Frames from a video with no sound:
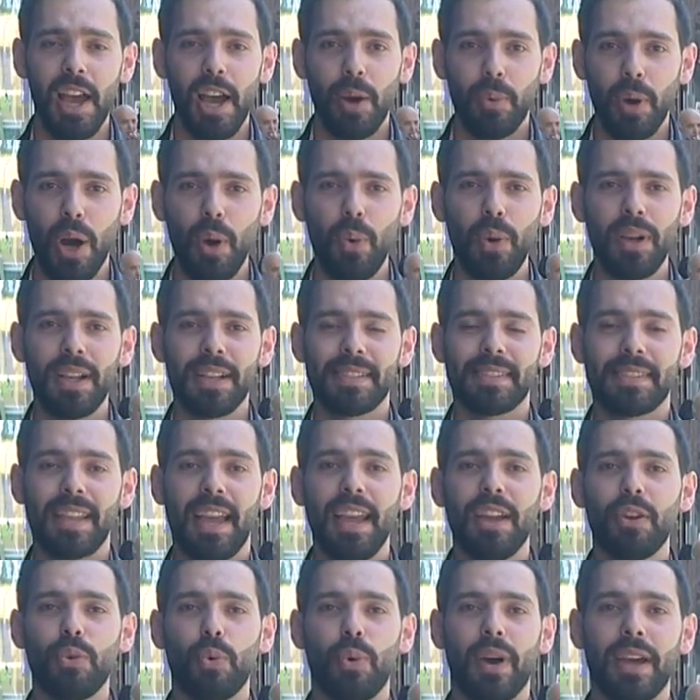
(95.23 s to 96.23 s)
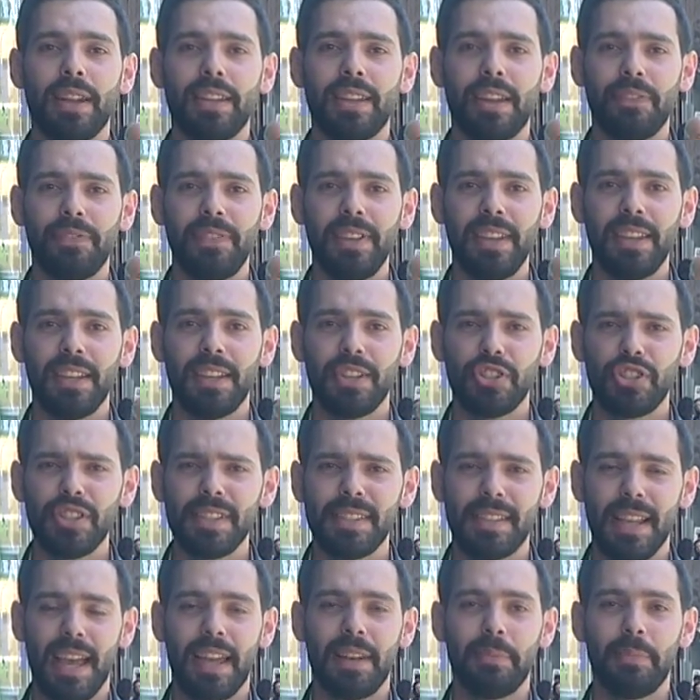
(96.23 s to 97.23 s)
وهو يستحق أن فيه
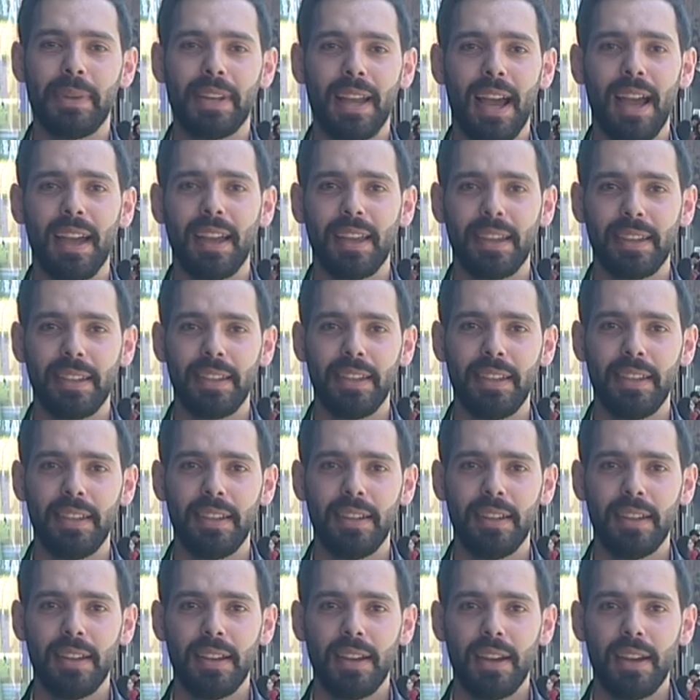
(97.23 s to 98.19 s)
جزءا من حقه